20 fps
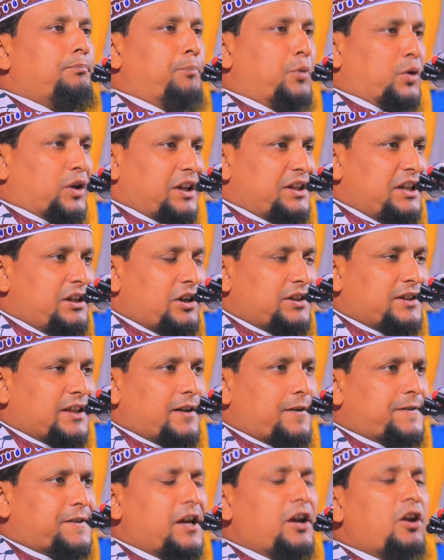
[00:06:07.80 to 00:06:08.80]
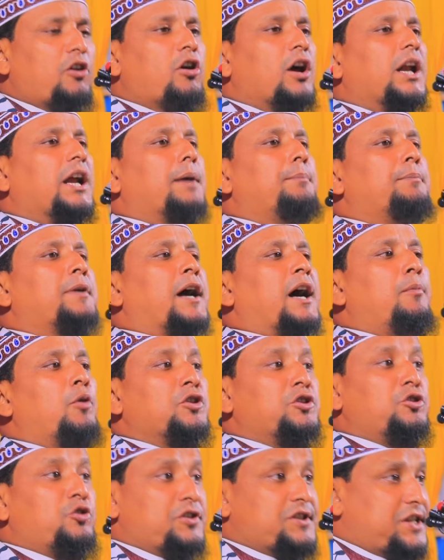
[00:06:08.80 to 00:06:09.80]
পরাধীনতার শৃঙ্খলে আমরা
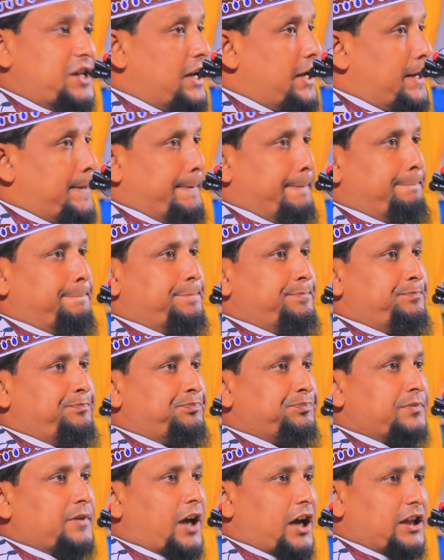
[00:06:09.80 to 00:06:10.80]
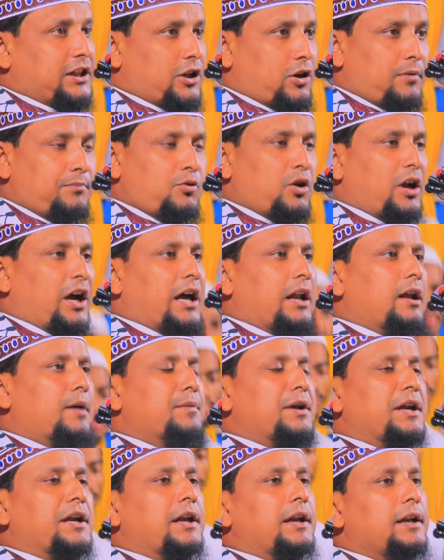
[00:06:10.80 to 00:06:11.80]
আবদ্ধ ছিলাম আল্লাহ রব্বুল
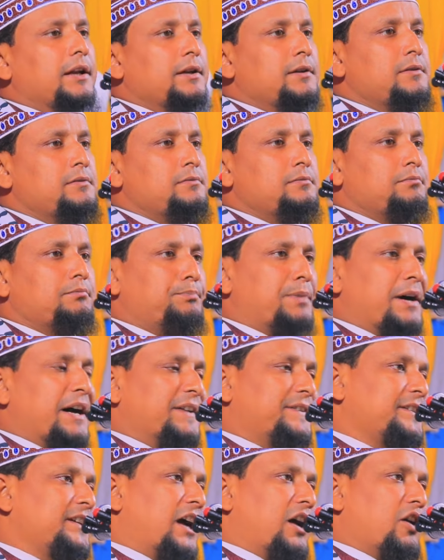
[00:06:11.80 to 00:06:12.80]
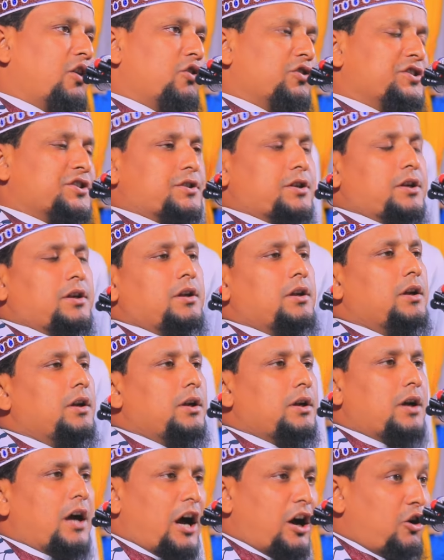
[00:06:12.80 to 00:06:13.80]
আলমিন পাঁচই আগস্ট
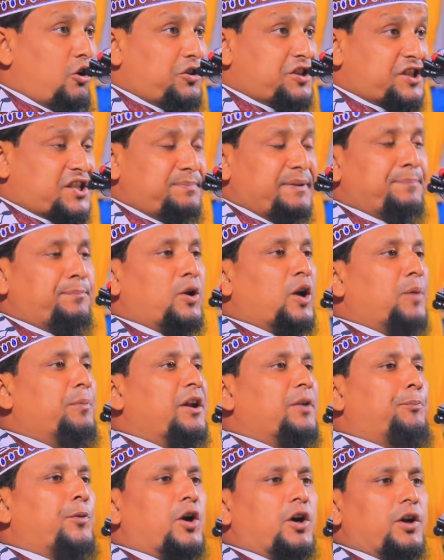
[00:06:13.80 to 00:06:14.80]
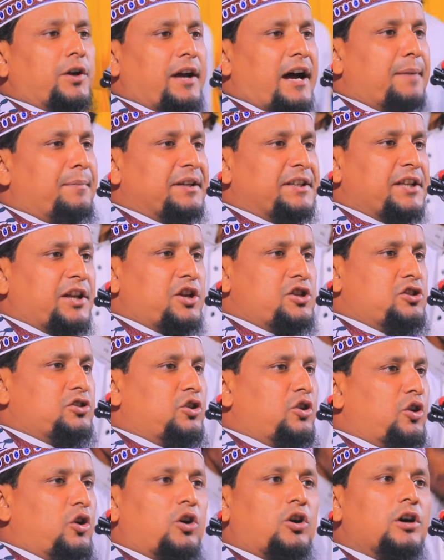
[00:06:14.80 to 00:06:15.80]
আগস্ট বিপ্লবের পর আমাদের
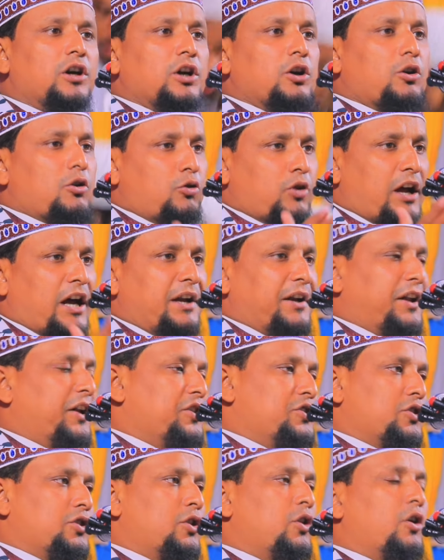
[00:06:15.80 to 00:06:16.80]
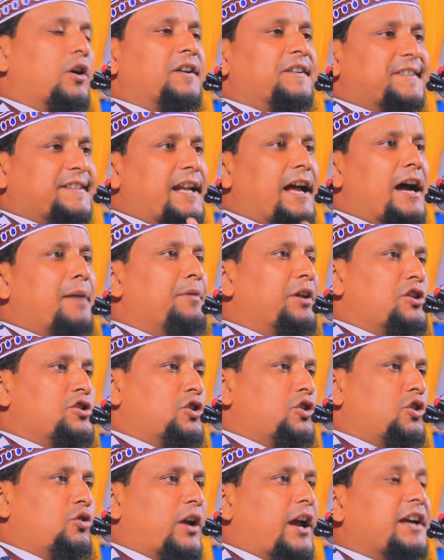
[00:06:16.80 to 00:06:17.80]
জন্য কোরআনের জন্য ইসলামের
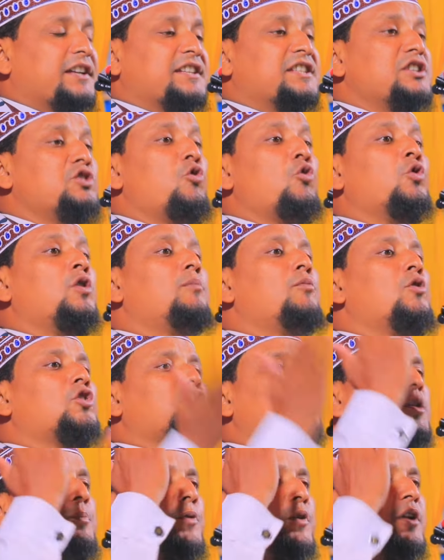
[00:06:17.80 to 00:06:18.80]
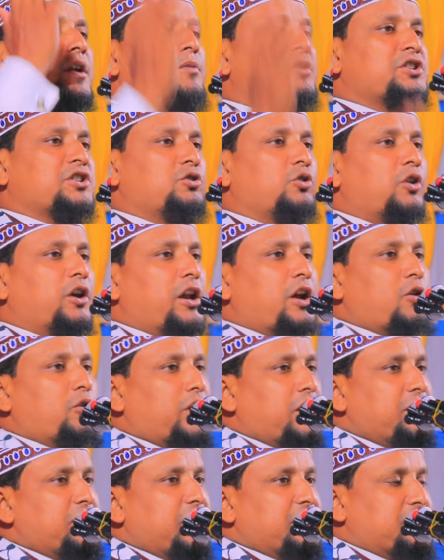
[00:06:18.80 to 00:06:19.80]
জন্য একটি উন্মুক্ত পরিবেশ তৈরি
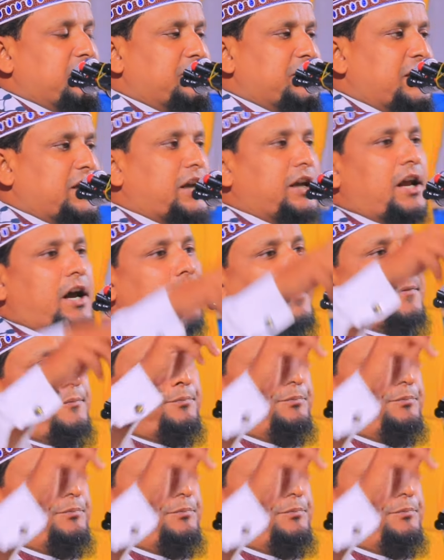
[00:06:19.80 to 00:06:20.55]
করে দিয়েছেন ঠিক কিনা